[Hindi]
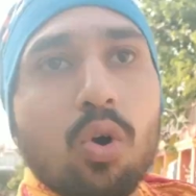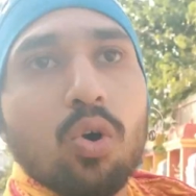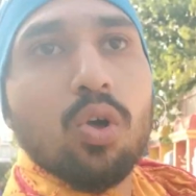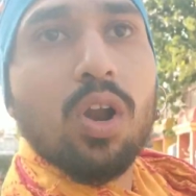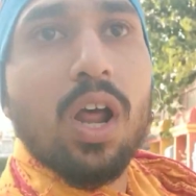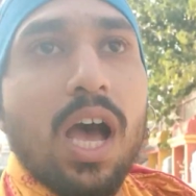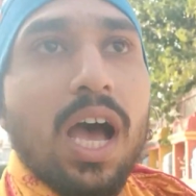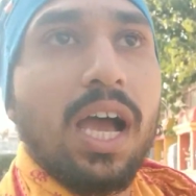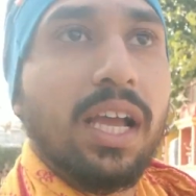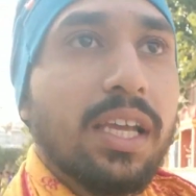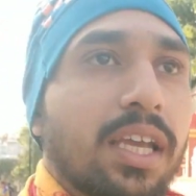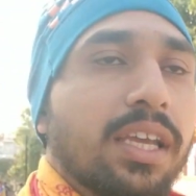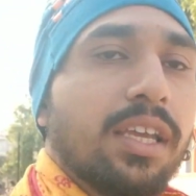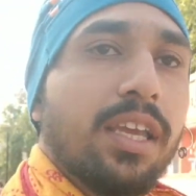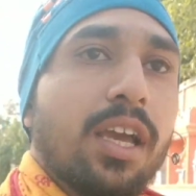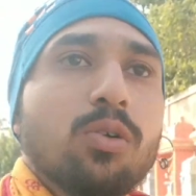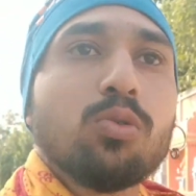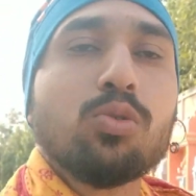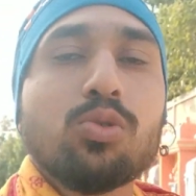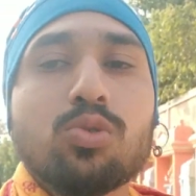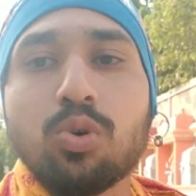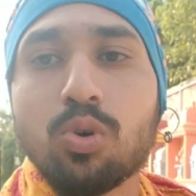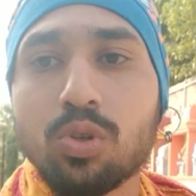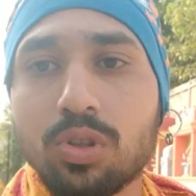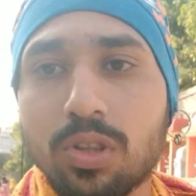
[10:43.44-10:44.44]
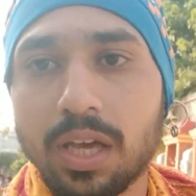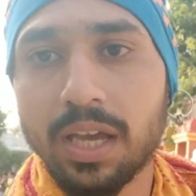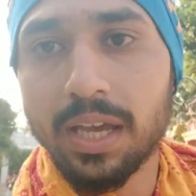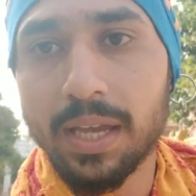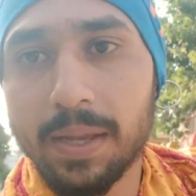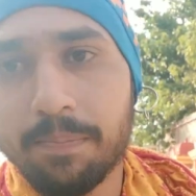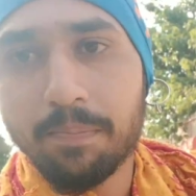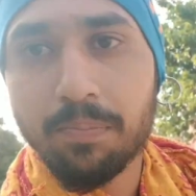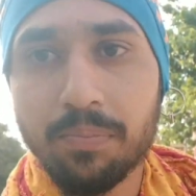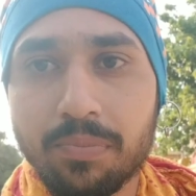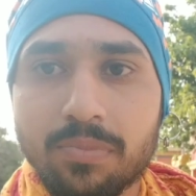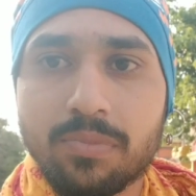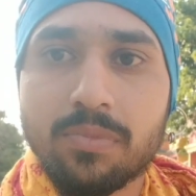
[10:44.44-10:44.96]
और आगे क्या कुछ होता
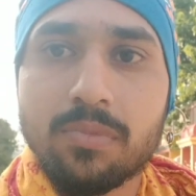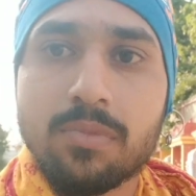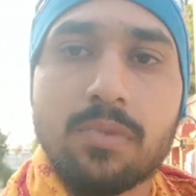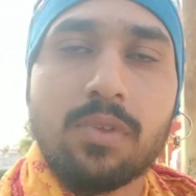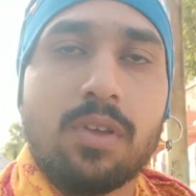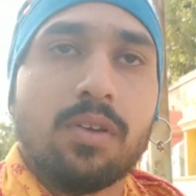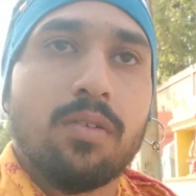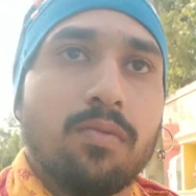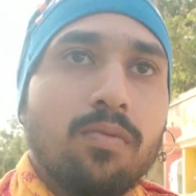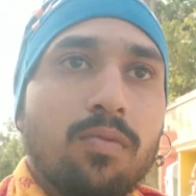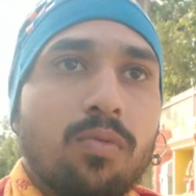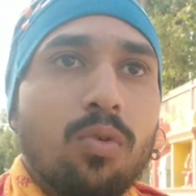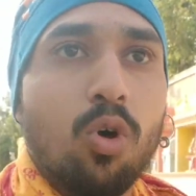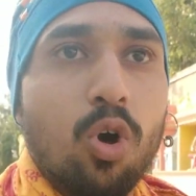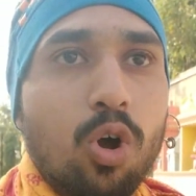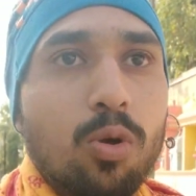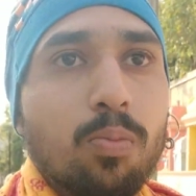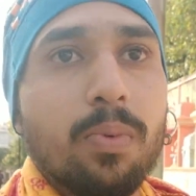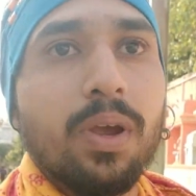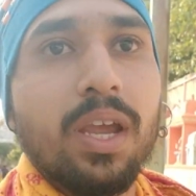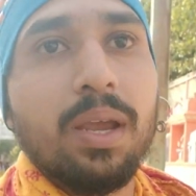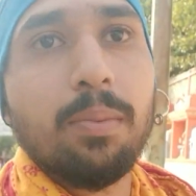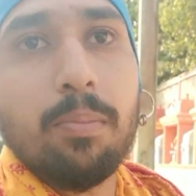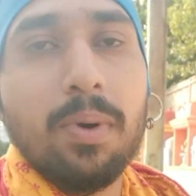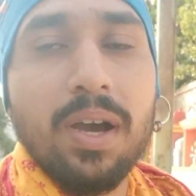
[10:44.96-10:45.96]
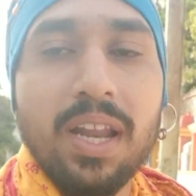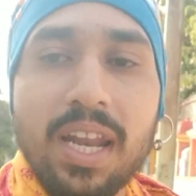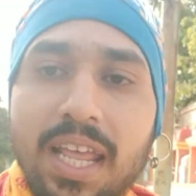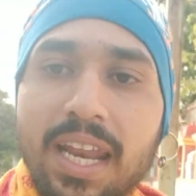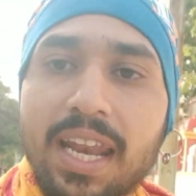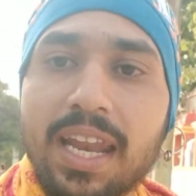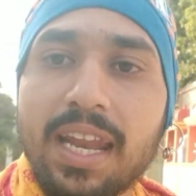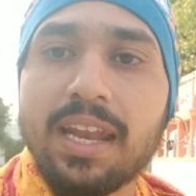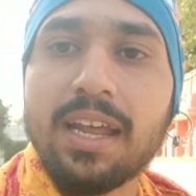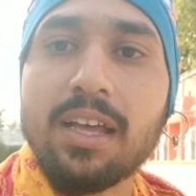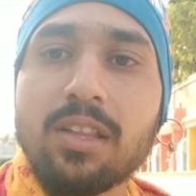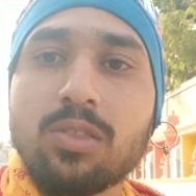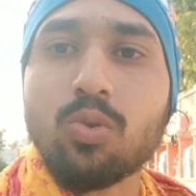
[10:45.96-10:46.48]
है ब्लॉग में बने
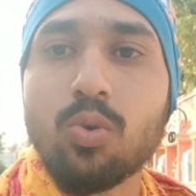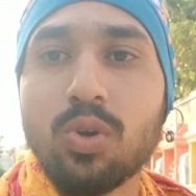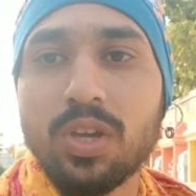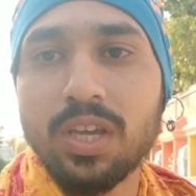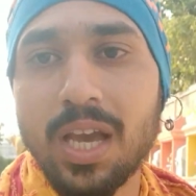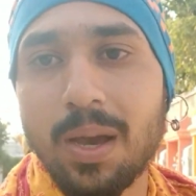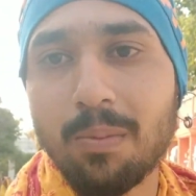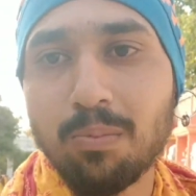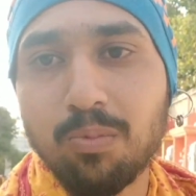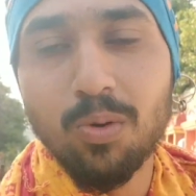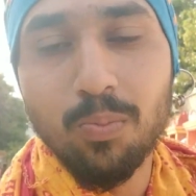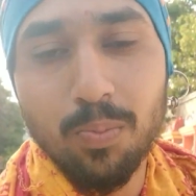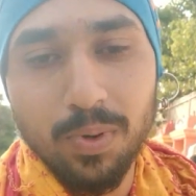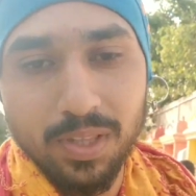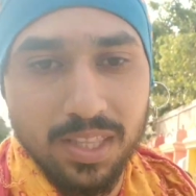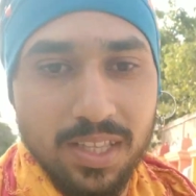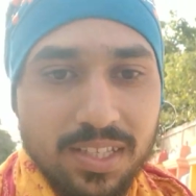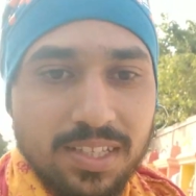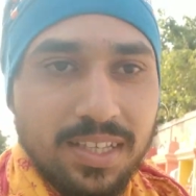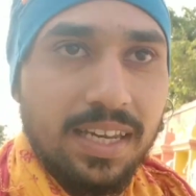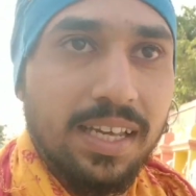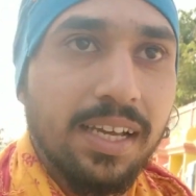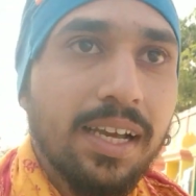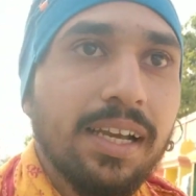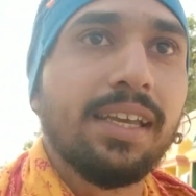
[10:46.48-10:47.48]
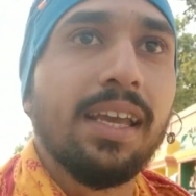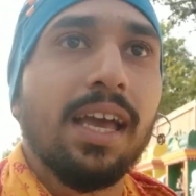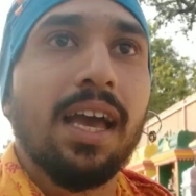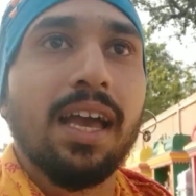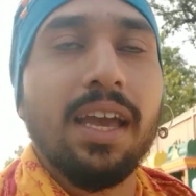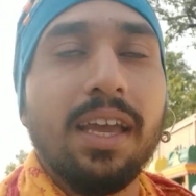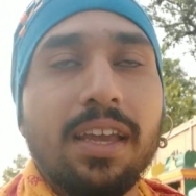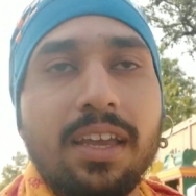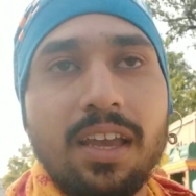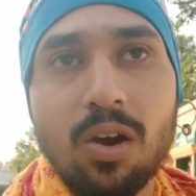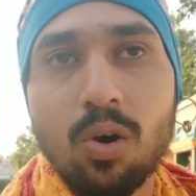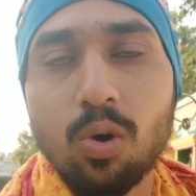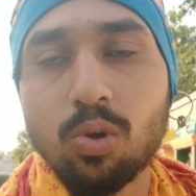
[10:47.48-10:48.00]
रहना तो ही आपको पता चलेगा कि
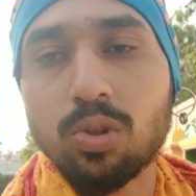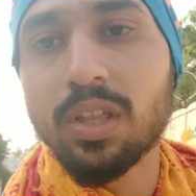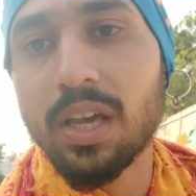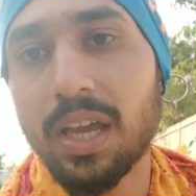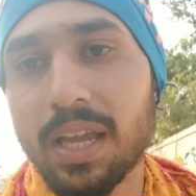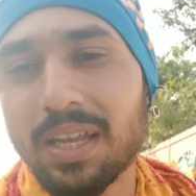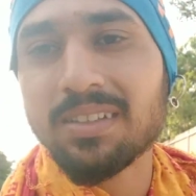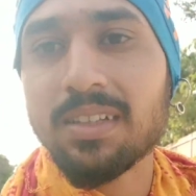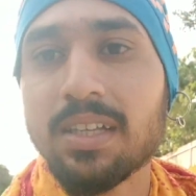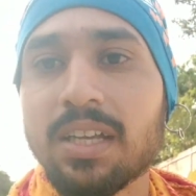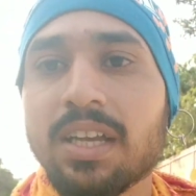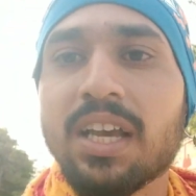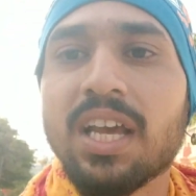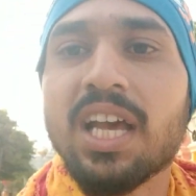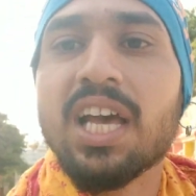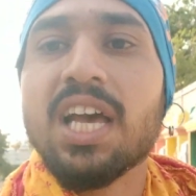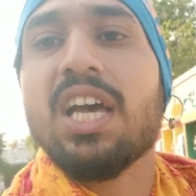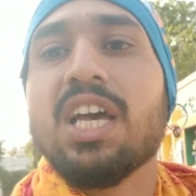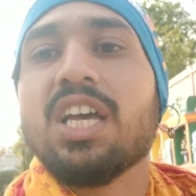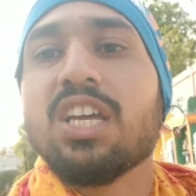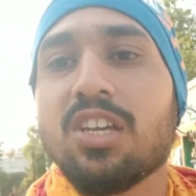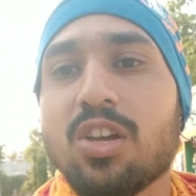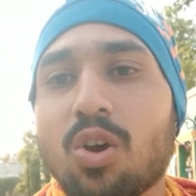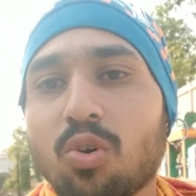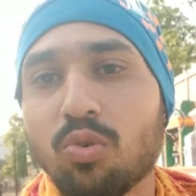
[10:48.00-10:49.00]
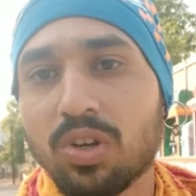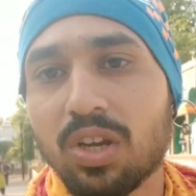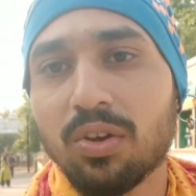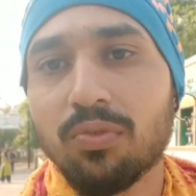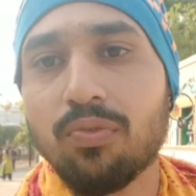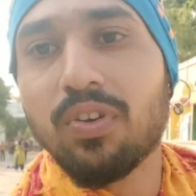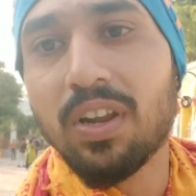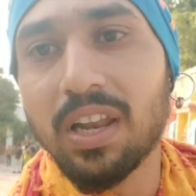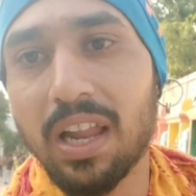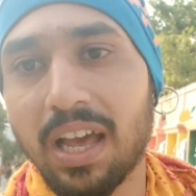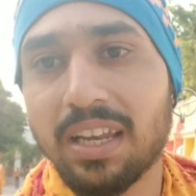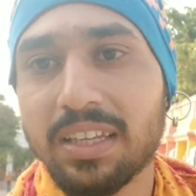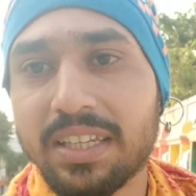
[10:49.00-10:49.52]
आगे क्या होता है क्योंकि
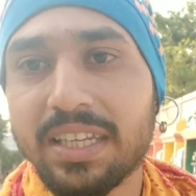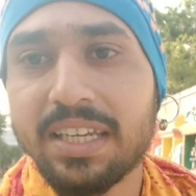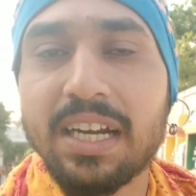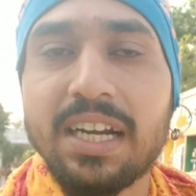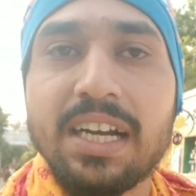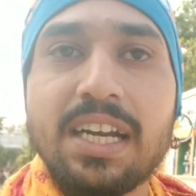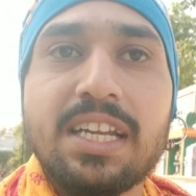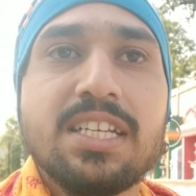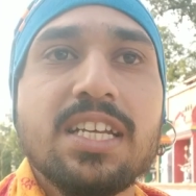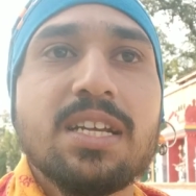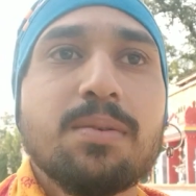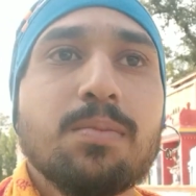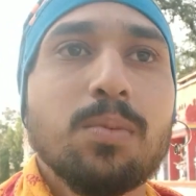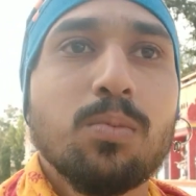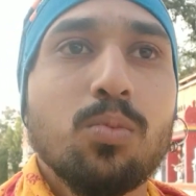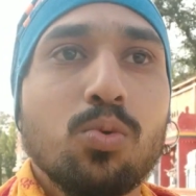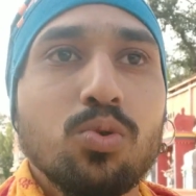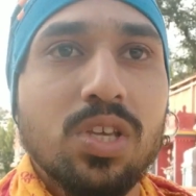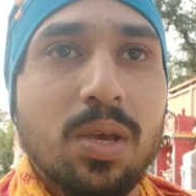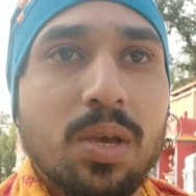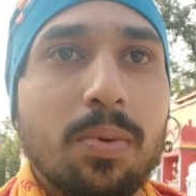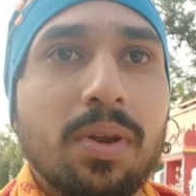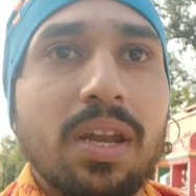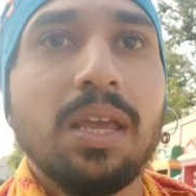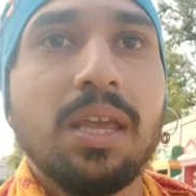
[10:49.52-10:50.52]
फिलहाल की कंडीशन में मुझे भी